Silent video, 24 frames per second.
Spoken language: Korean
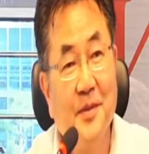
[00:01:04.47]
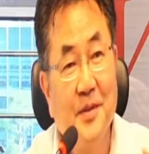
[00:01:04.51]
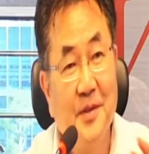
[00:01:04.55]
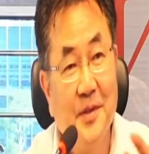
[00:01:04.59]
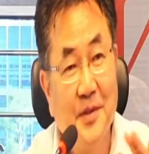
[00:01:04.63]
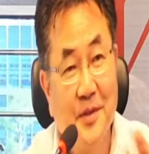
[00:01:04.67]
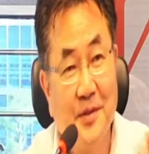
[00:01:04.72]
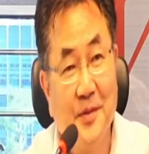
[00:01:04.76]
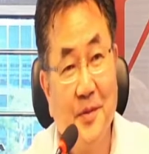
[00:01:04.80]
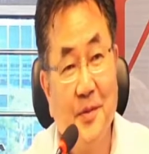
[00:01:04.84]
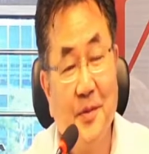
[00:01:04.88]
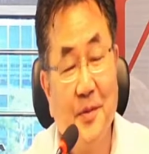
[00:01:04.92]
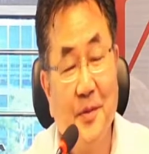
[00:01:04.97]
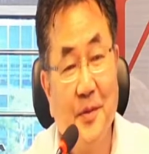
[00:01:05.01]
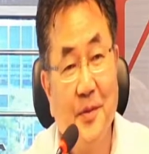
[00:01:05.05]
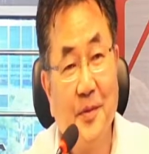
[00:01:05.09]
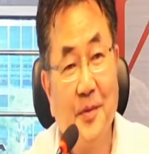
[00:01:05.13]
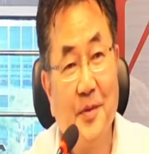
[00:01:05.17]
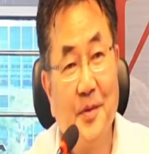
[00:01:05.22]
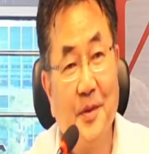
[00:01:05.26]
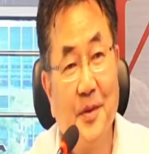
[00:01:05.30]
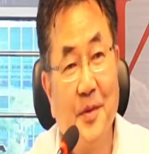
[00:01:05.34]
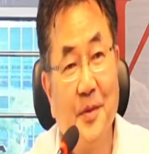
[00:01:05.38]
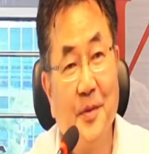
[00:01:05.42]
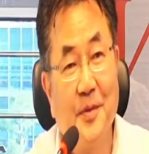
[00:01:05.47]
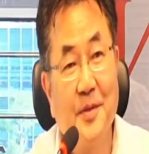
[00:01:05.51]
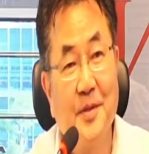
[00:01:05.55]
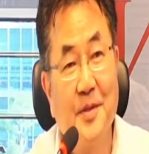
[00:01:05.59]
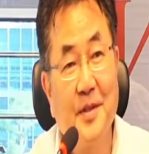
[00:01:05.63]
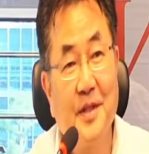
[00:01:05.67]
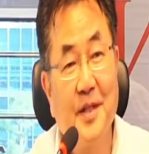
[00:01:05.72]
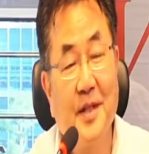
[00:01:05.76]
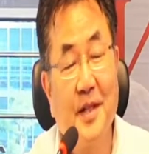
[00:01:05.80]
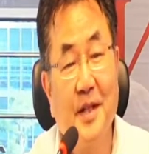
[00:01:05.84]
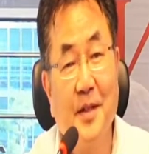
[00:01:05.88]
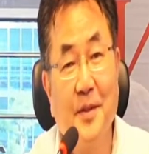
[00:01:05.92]
지우고 저
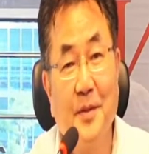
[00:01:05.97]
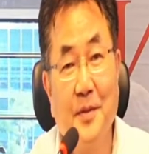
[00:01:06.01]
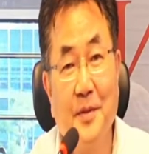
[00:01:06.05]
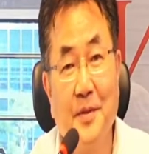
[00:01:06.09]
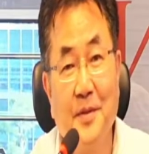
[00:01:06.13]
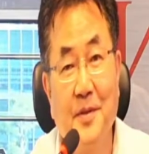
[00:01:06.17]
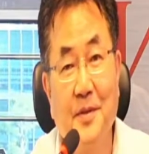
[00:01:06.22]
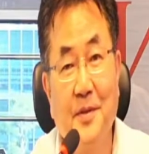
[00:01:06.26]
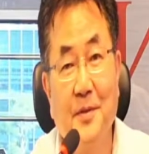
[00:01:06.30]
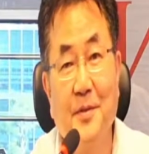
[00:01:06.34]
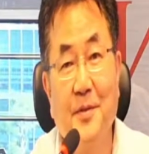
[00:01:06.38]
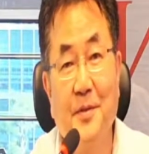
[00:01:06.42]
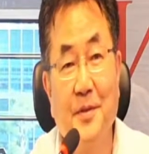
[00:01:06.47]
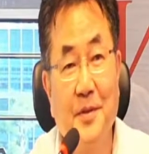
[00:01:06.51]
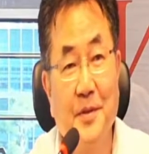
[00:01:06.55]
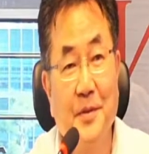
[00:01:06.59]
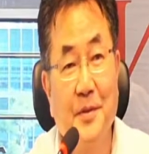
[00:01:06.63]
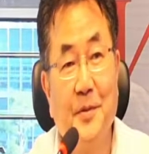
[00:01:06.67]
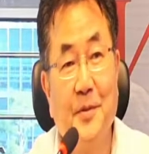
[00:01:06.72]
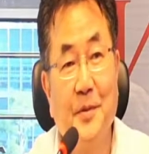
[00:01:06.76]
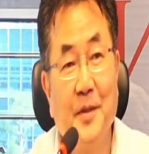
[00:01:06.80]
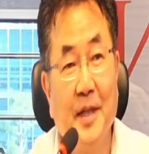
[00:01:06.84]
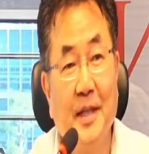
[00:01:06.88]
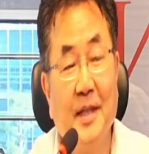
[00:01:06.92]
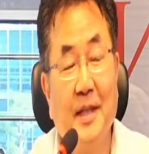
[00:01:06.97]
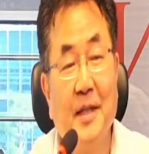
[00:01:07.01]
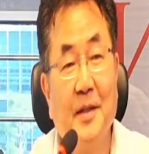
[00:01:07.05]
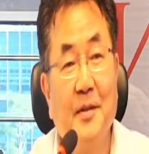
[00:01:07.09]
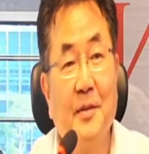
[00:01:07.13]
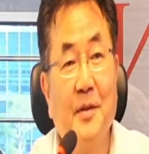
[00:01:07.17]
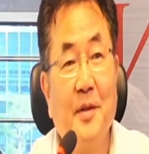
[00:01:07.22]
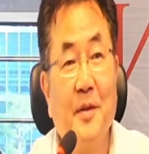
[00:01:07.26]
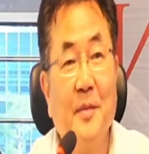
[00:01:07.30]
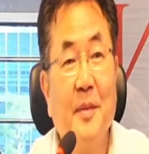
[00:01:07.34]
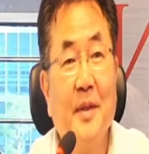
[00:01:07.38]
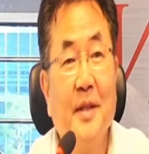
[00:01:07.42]
교실에 가도 쓰고 지우고 했다
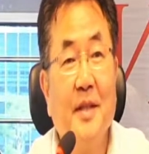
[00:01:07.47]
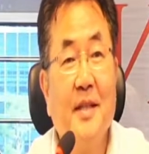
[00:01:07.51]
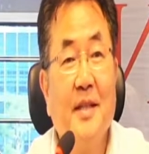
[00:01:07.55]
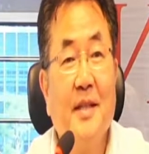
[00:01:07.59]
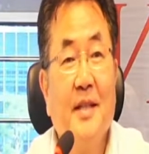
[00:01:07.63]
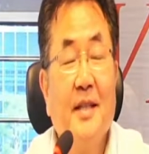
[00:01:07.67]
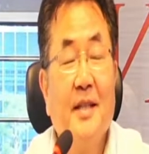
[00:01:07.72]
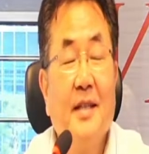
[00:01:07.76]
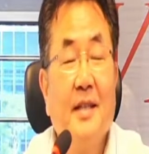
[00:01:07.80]
그러면